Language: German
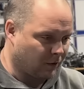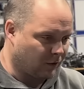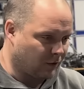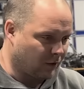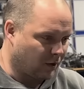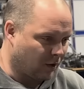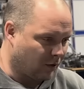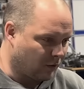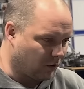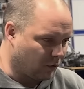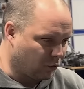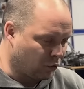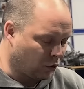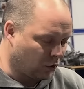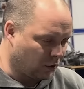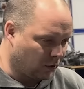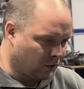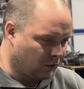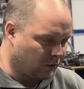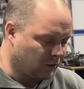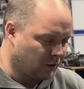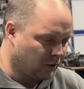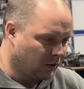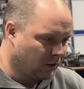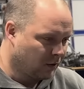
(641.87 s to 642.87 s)
Also er war
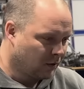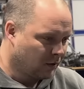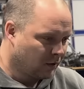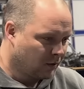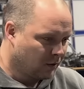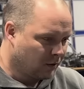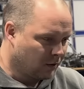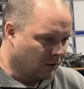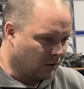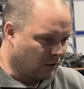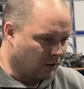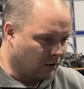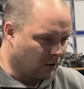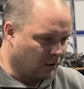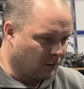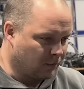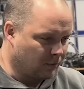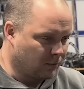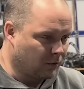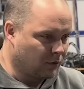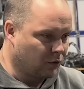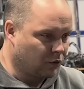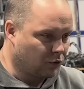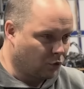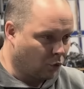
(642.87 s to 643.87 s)
wirklich
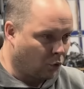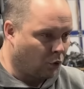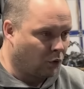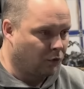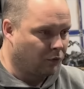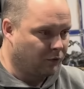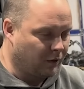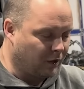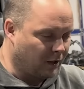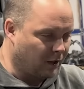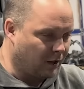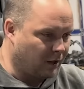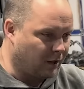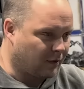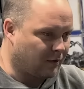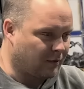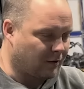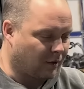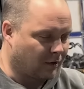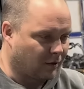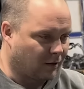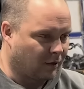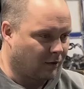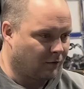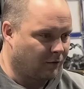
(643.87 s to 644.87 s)
ähm, so wie er jetzt
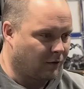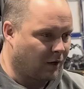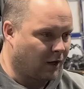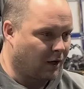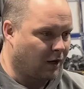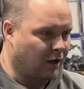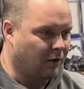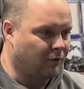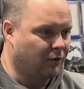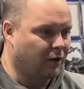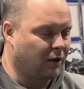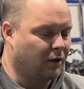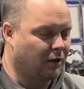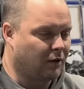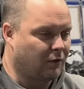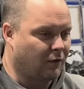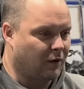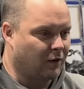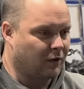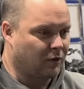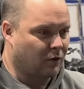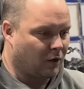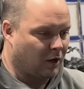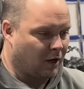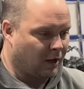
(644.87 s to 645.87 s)
da drin war, haben wir ihn
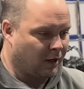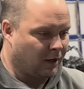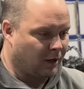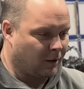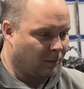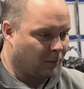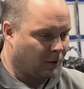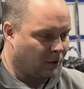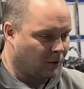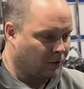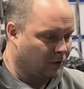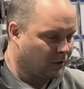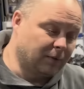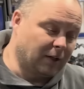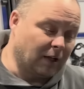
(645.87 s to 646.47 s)
quasi auch eingebaut.